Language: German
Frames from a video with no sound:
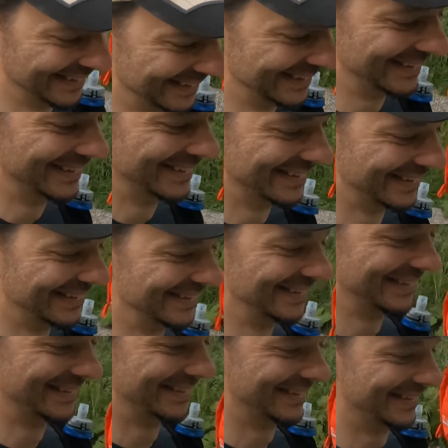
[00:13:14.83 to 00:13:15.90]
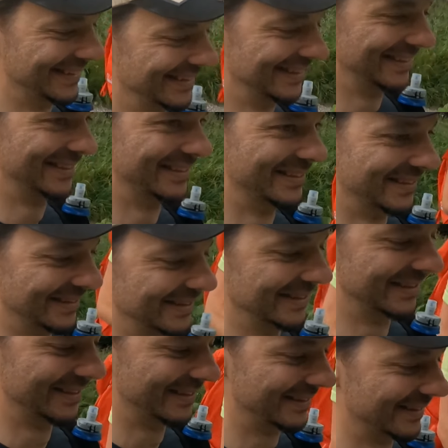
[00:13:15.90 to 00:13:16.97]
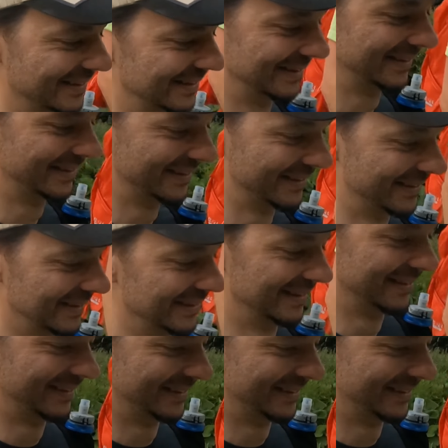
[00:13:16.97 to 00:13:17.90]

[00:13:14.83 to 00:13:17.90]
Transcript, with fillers: hat dann irgendwann hat es dann, ist es dann Zugwachs und dann ist es irgendwann länger geworden.